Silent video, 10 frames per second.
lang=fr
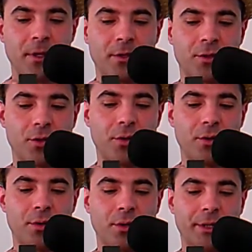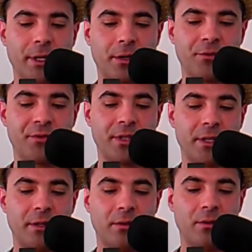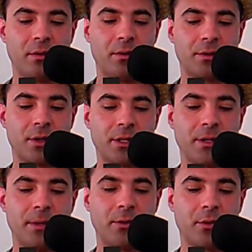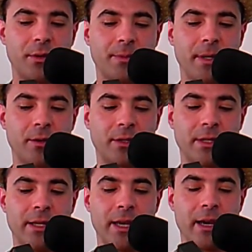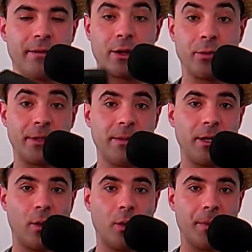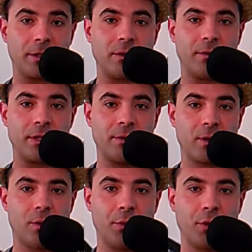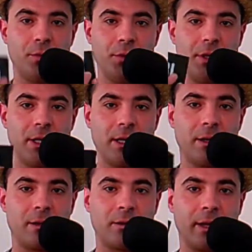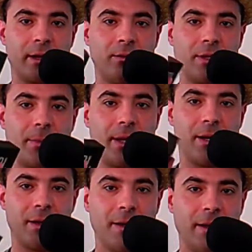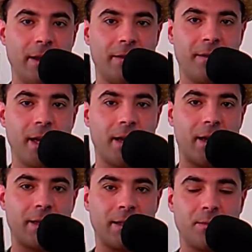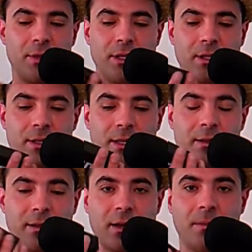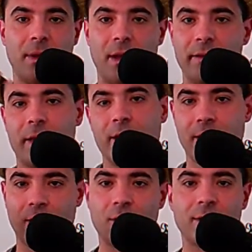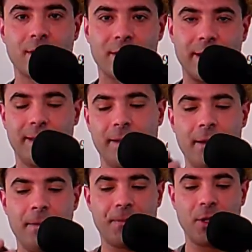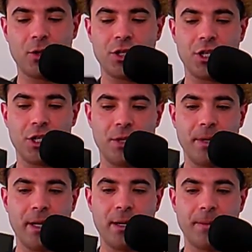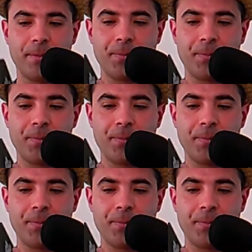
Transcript: Sur le côté, comme je vous ai dit, une sortie micro USB auxiliaire avec le petit micro, parce qu'il faut savoir qu'on peut communiquer quand quelqu'un nous appelle via à cette petite enceinte, comme avec les grosses enceintes de chez JBL.